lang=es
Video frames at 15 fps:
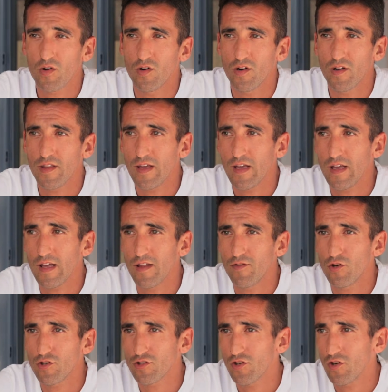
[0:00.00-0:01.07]
mejor de
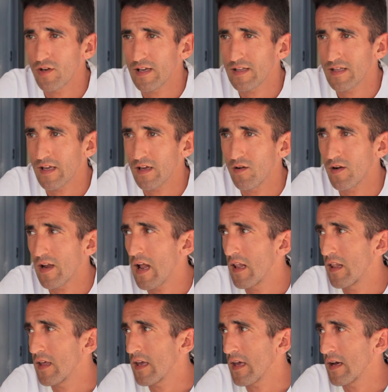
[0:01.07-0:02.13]
dos horas, tres horas
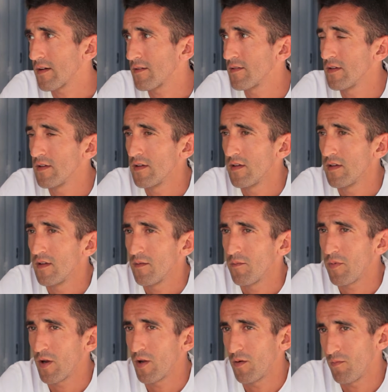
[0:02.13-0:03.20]
al día. Tres horitas.
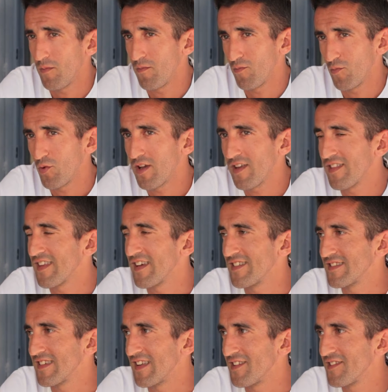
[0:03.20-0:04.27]
Pero muy
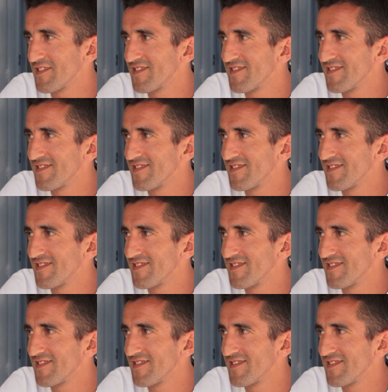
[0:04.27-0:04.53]
intensas, ¿no?